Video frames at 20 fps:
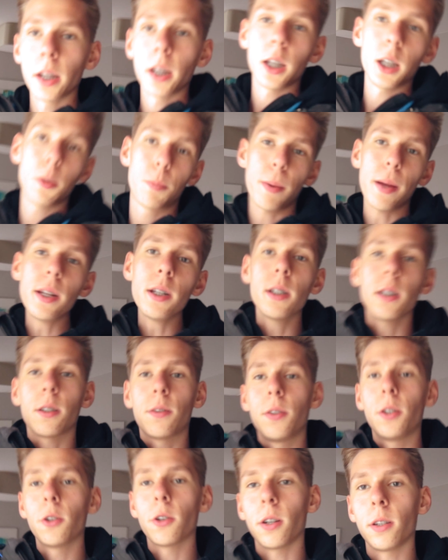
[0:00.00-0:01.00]
ich beende das
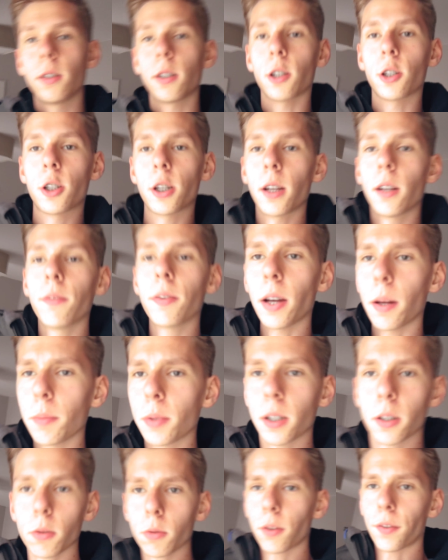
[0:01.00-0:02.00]
Video an dieser Stelle. Wir haben es
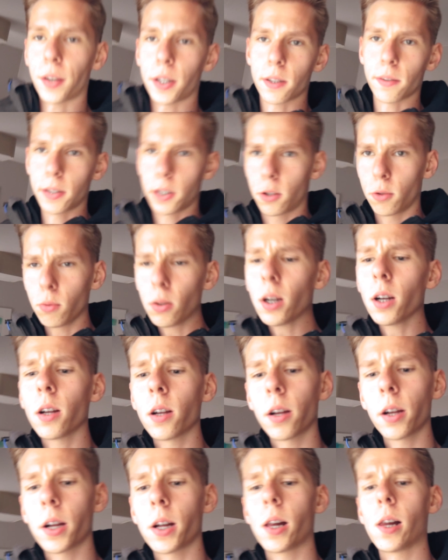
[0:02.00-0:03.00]
jetzt ungefähr 20 Uhr.
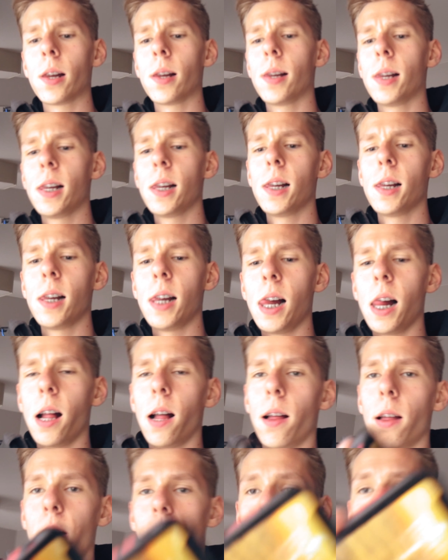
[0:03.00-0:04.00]

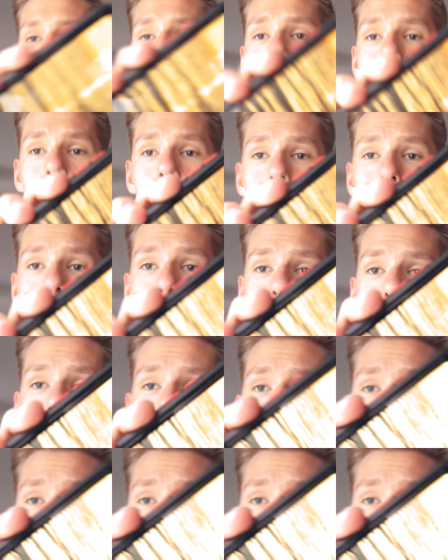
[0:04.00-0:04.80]
19 Uhr